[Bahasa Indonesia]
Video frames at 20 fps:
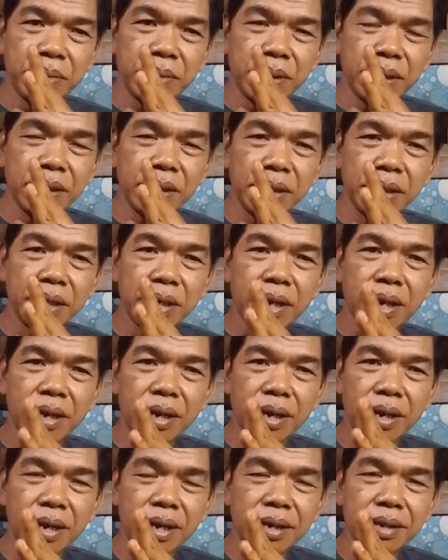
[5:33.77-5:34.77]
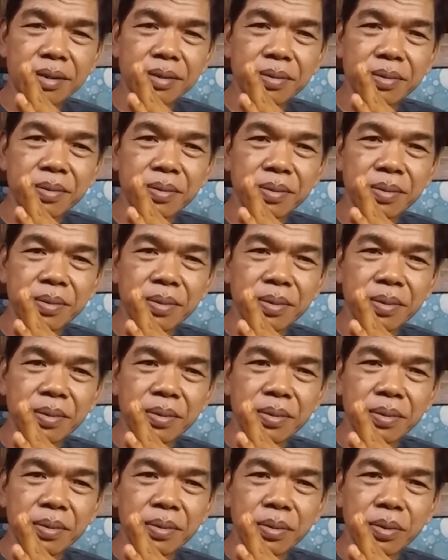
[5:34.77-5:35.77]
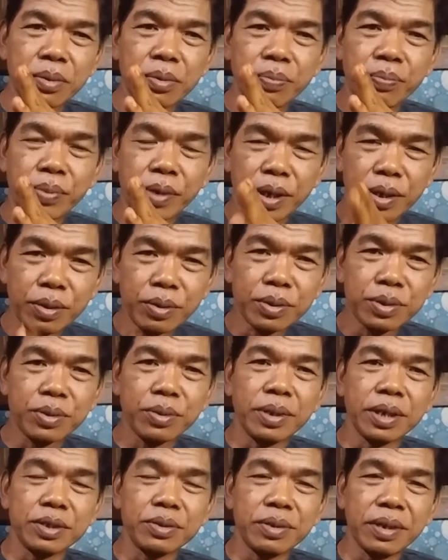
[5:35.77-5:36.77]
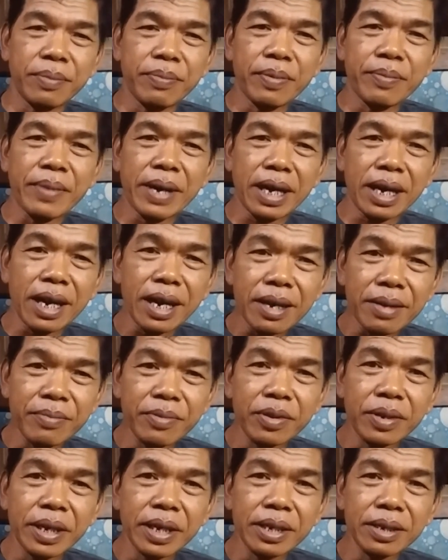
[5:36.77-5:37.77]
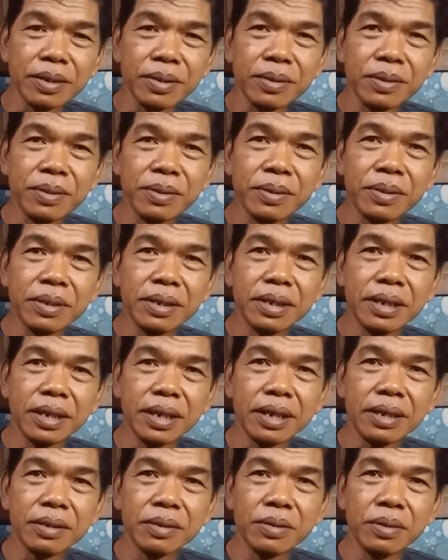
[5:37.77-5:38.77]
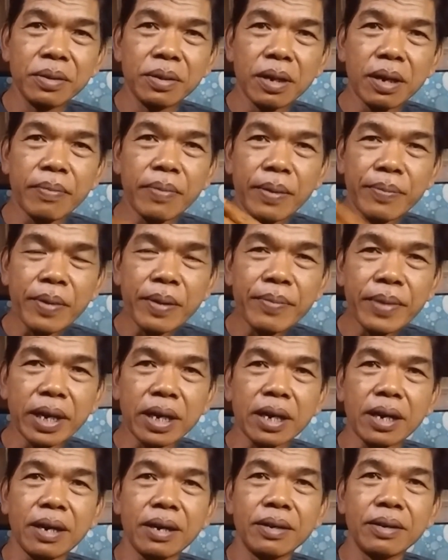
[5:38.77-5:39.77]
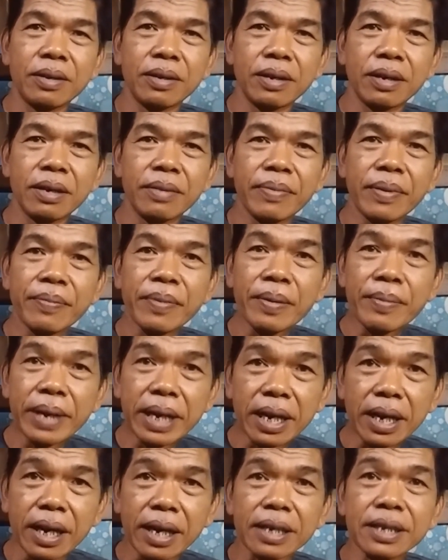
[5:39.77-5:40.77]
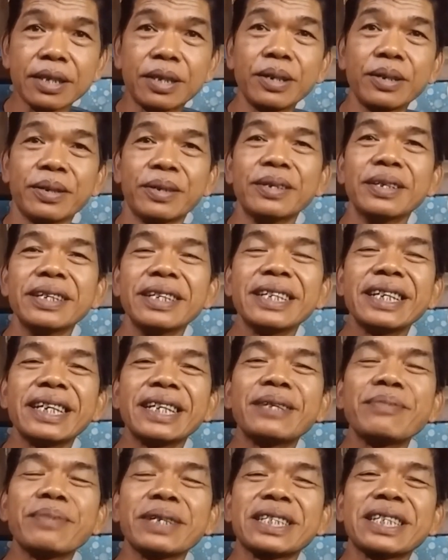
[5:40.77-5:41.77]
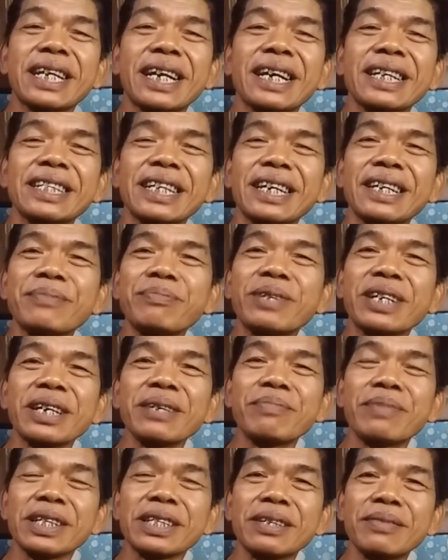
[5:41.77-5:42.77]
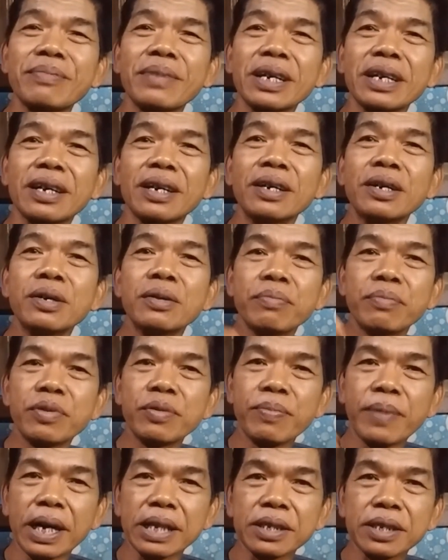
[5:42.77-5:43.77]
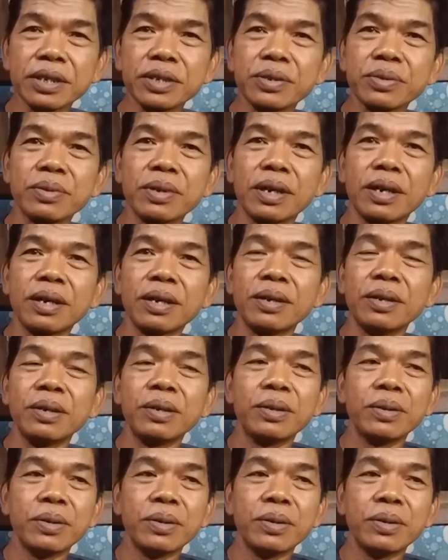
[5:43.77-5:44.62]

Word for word: nanti kalangan gubernur juga sudah pemarah mungkin ya apa apa marah apa-apa marah gitu loh. Lainnya masyarakat akan berkiblat kemana? Bupati juga